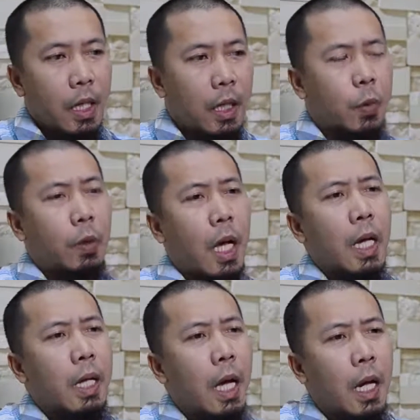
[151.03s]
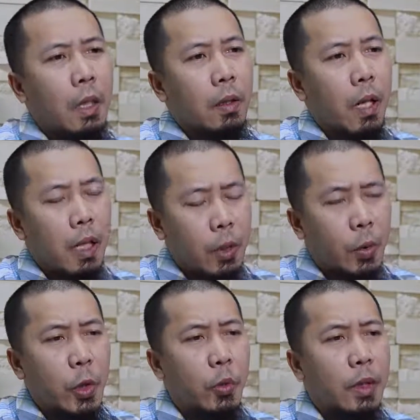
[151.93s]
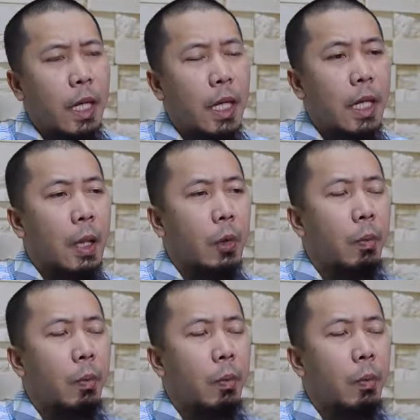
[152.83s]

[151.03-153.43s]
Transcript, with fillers: Itong La ilaha illallah, ito yung dahilan kung